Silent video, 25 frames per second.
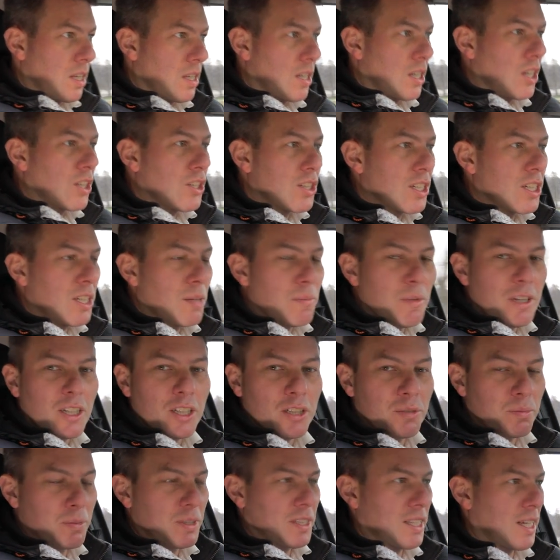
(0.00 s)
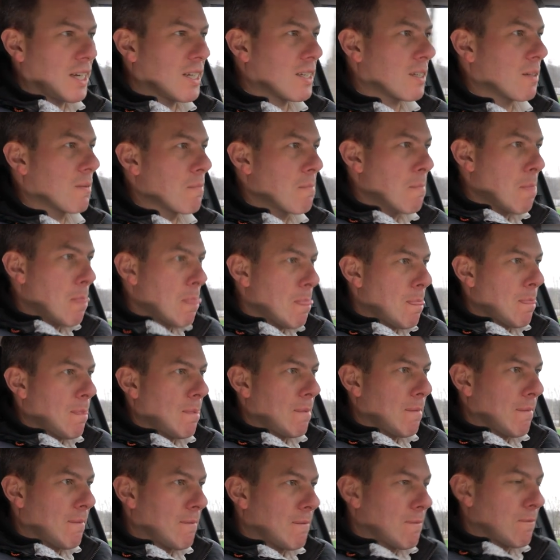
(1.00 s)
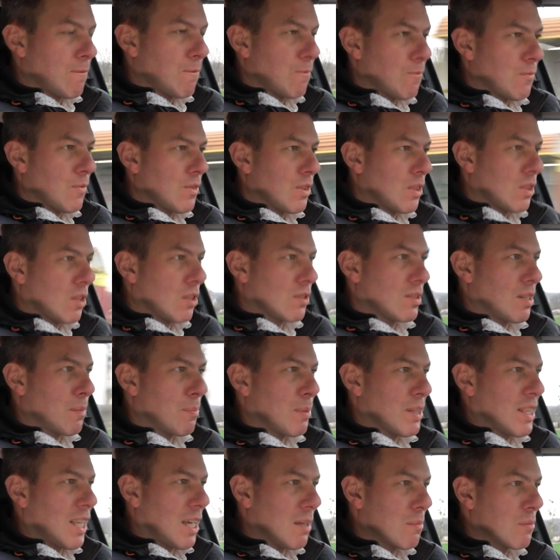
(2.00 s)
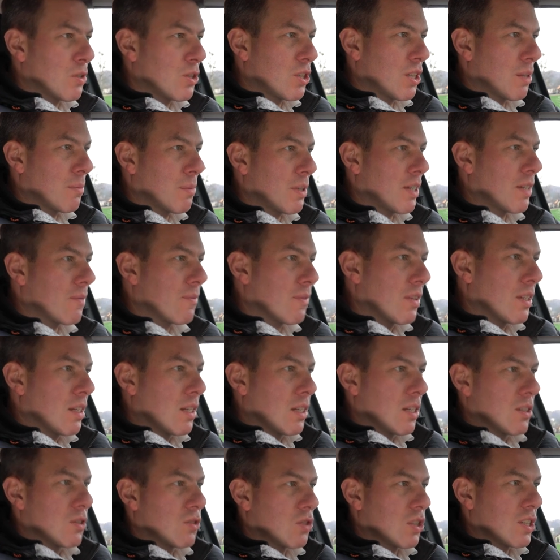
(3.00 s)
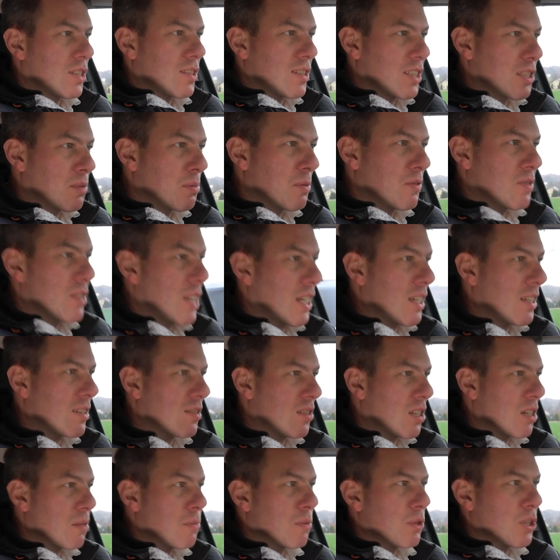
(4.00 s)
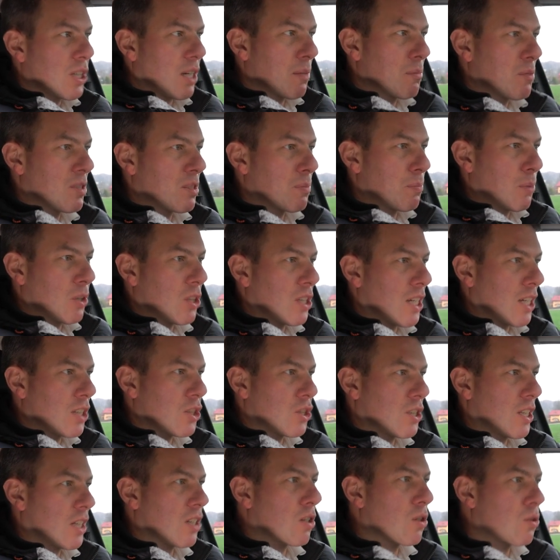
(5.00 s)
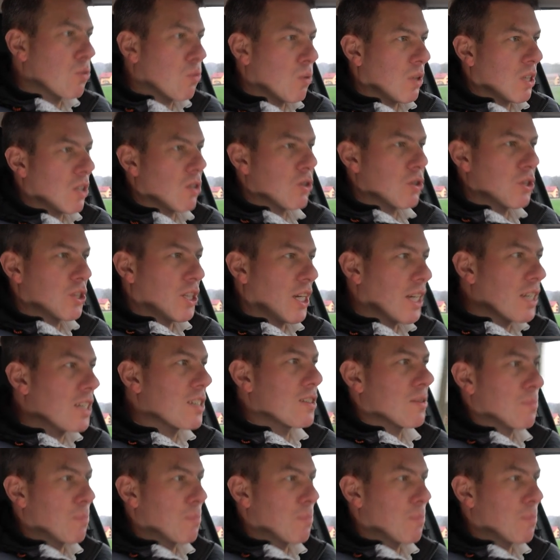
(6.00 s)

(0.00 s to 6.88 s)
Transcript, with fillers: Jeśli nie mieliśmy, tak? To zapytajmy siebie, co jesteśmy w stanie zrobić, aby spotkać tego, którego chcieli